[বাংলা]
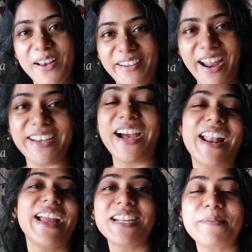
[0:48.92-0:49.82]
অল রাইট
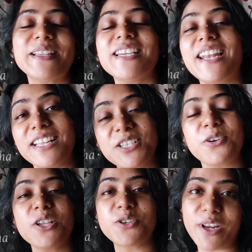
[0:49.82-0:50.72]
আড়াইটে বাজে লাঞ্চ
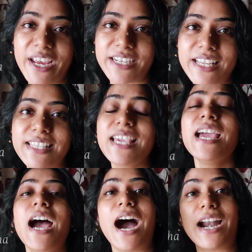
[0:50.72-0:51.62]
করে চলে এসেছি
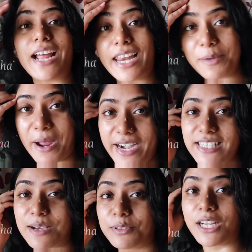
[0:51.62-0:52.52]
আর কালকে
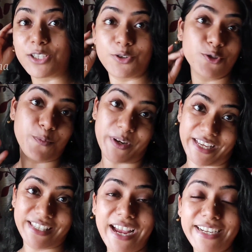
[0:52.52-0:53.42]
বাড়ি যাব তার জন্য সুপার
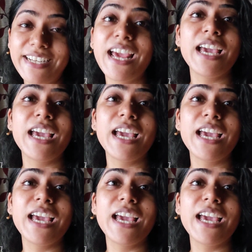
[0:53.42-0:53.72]
এক্সাইটেড